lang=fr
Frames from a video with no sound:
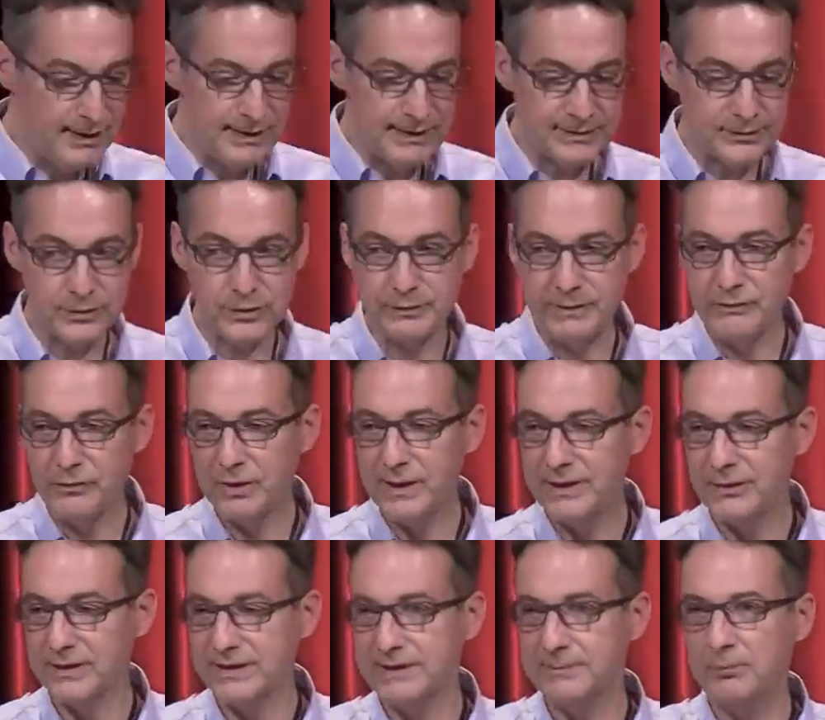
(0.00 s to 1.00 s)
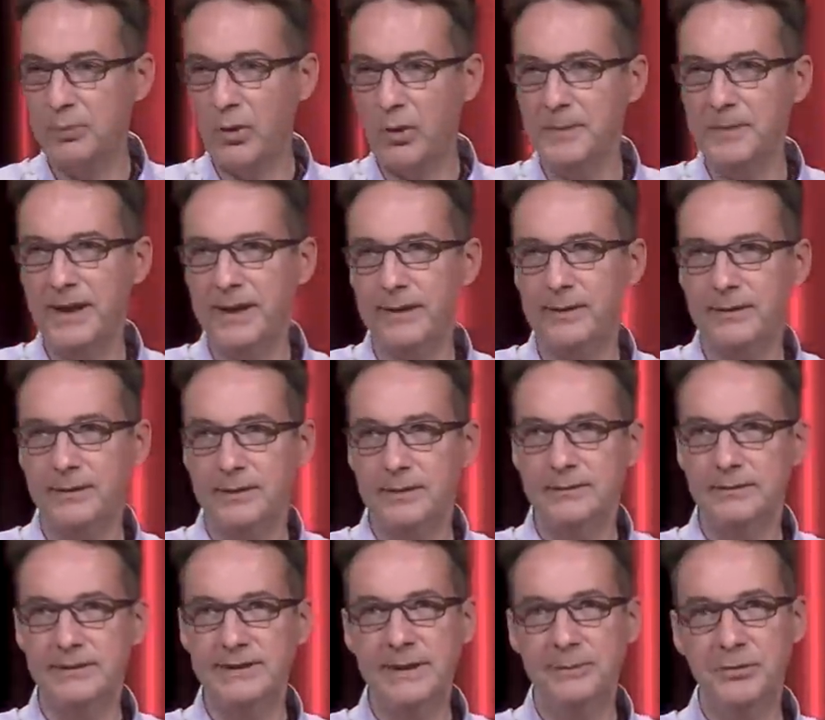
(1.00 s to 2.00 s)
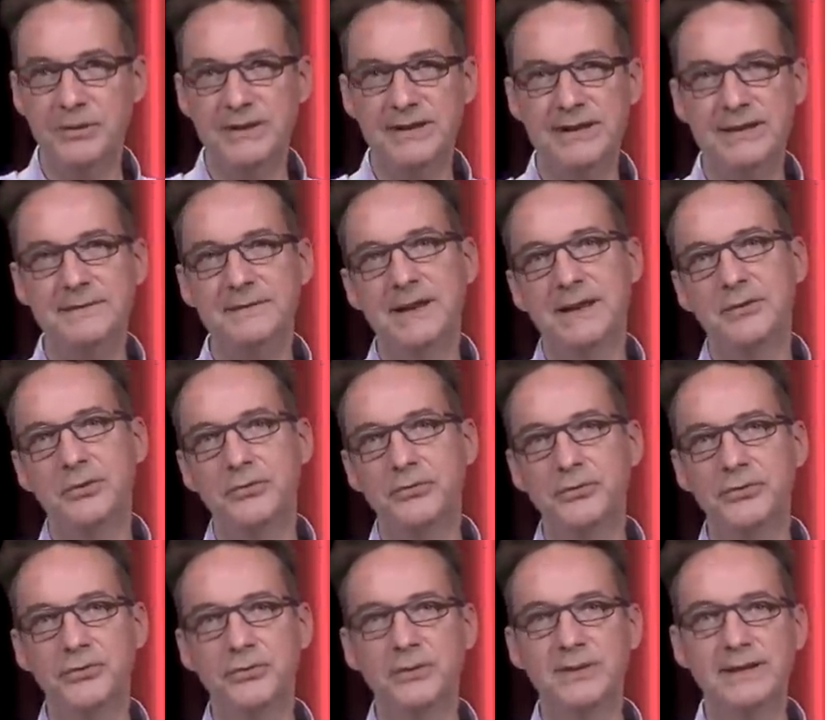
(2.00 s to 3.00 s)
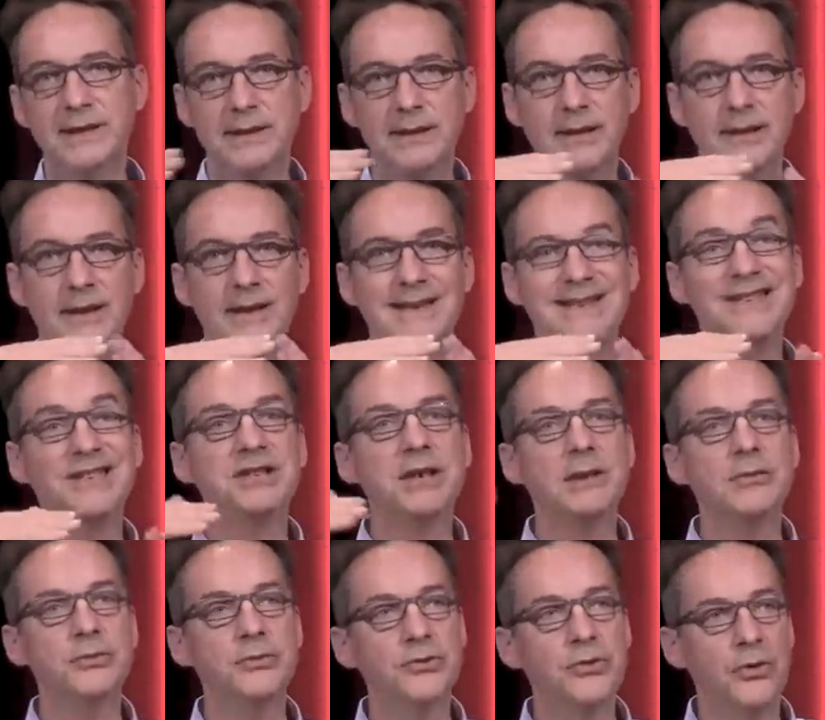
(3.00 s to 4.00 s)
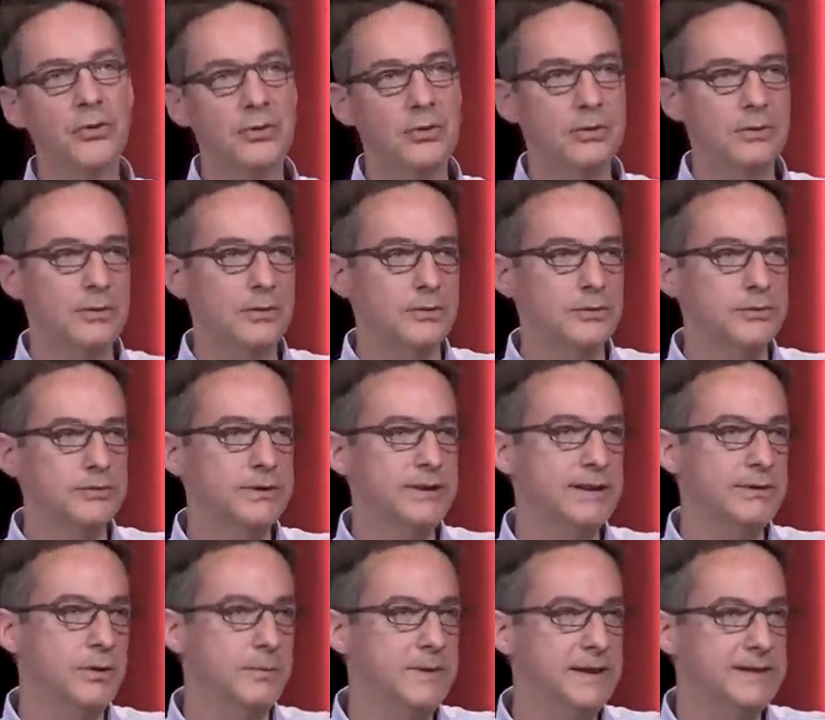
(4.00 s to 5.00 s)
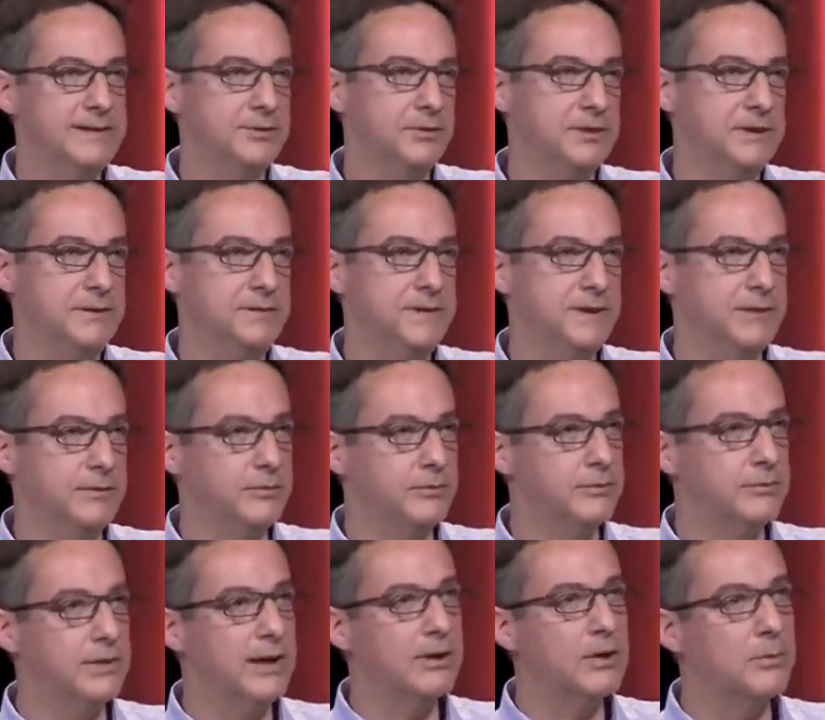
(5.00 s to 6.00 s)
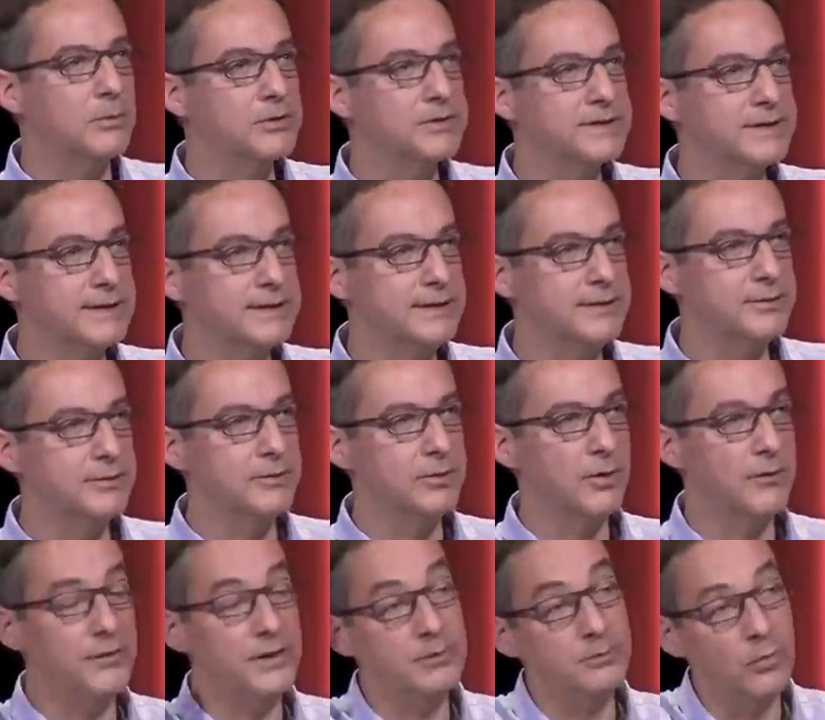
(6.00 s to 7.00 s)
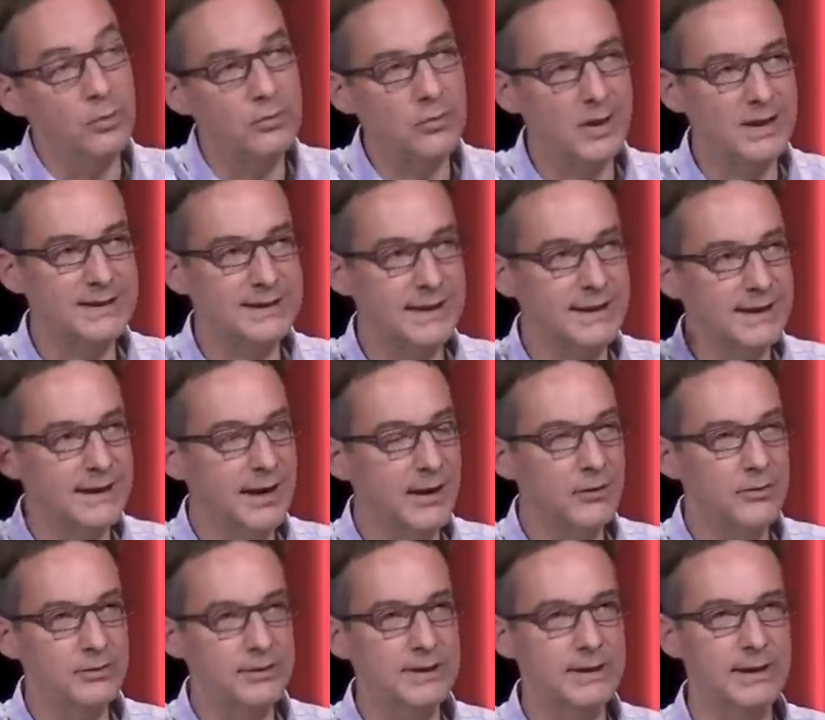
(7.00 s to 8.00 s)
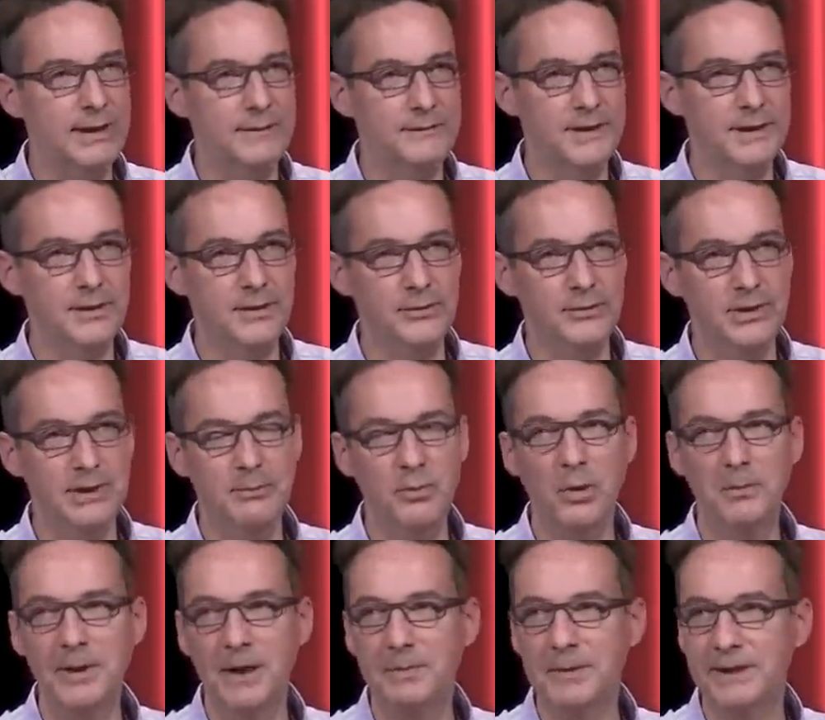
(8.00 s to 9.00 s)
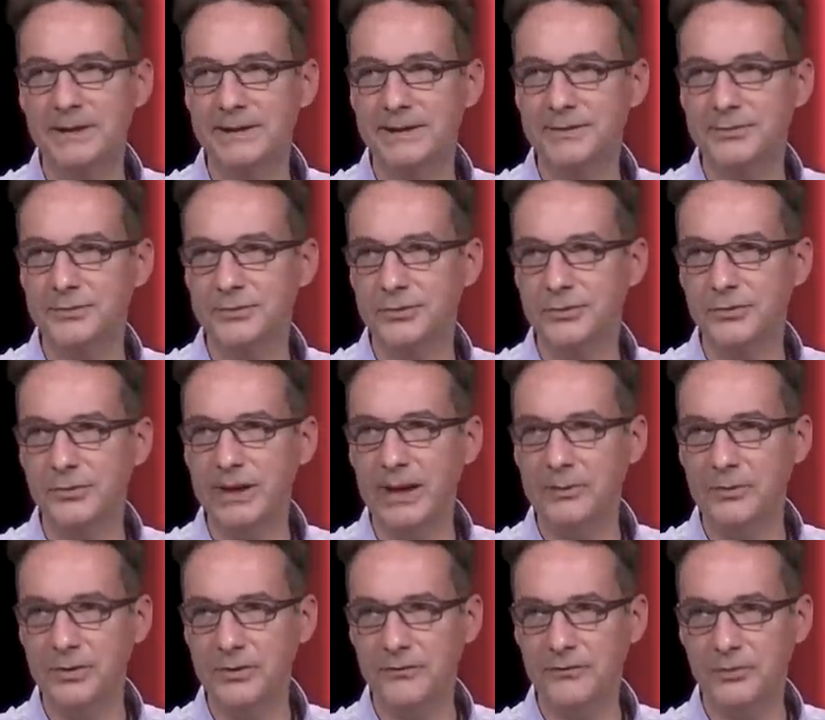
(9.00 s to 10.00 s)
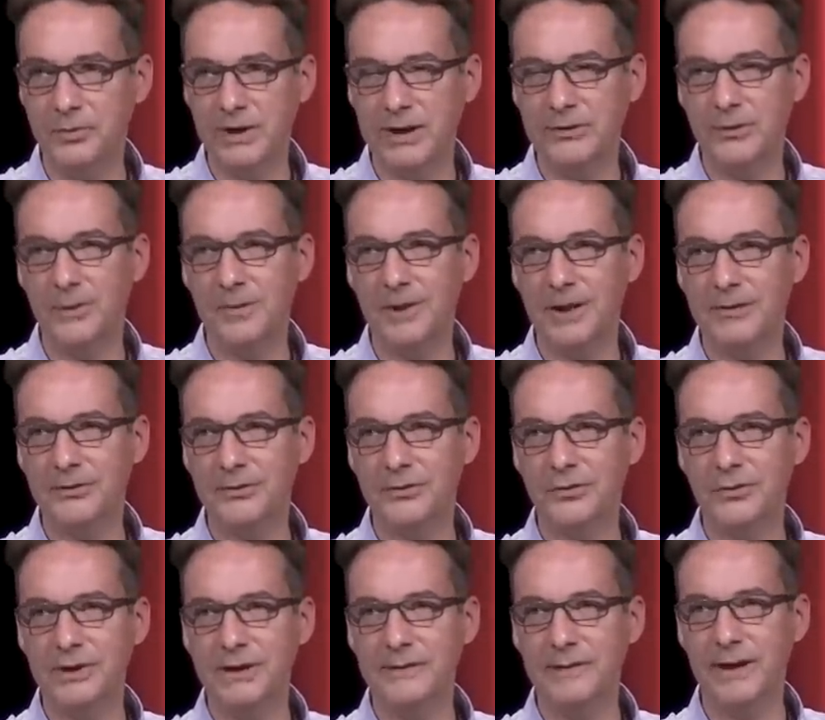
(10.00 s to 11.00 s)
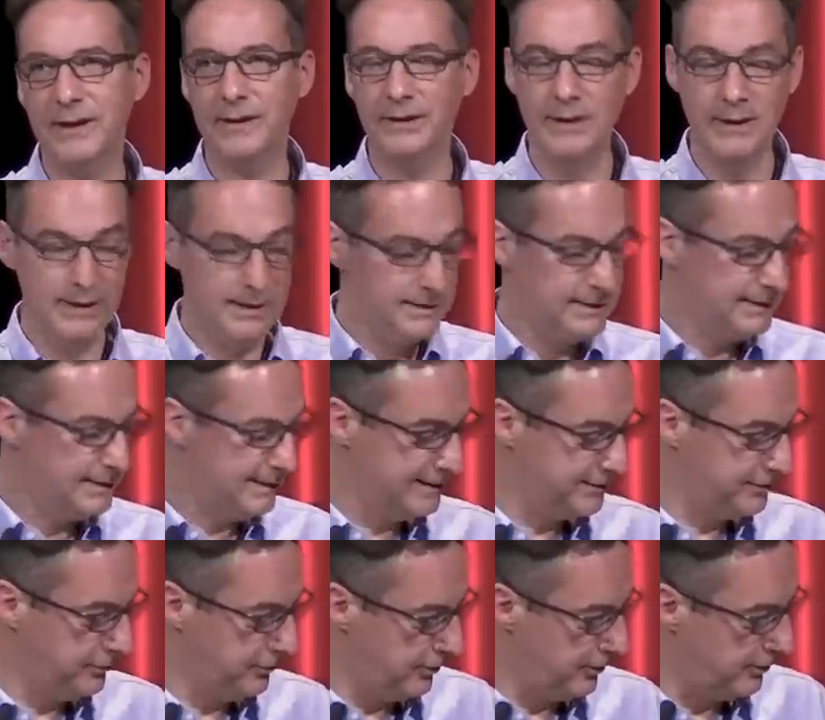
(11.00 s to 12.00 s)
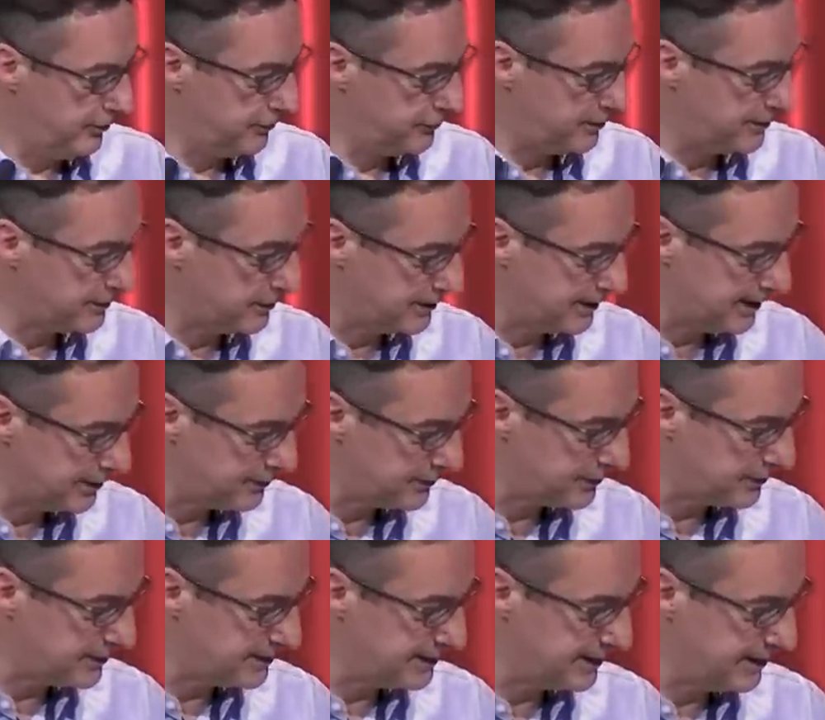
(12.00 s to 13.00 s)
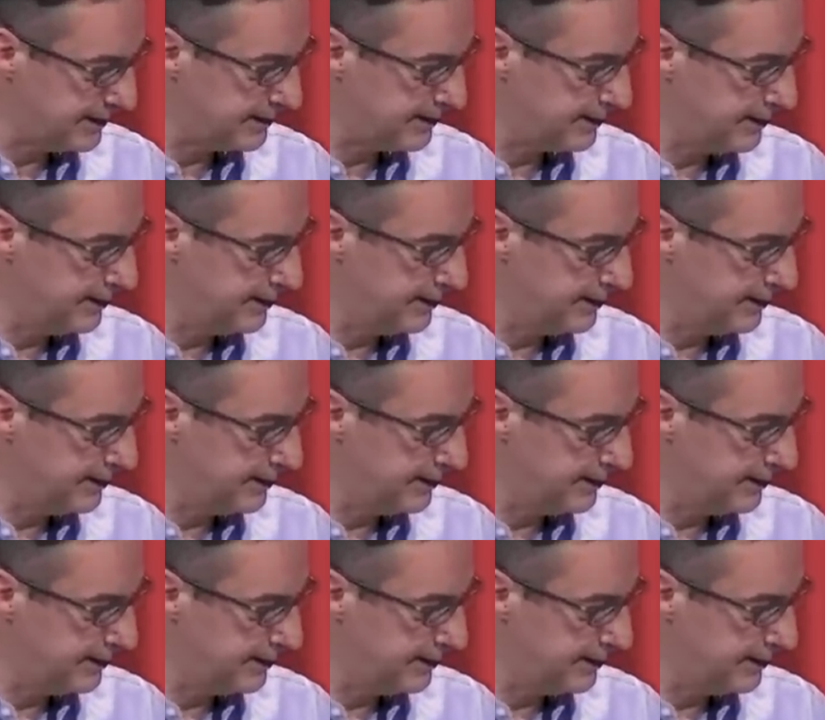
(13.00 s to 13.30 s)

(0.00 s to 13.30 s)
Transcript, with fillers: Et ce que je vais évoquer dans ces premières diapositives d'introduction, c'est les échelles de temps des domaines scientifiques. On a commencé, euh, en fait, bon, dans les années 40, hein, avec les premières prédictions de, de Gamow pour la température de l'univers, détection en 64-65,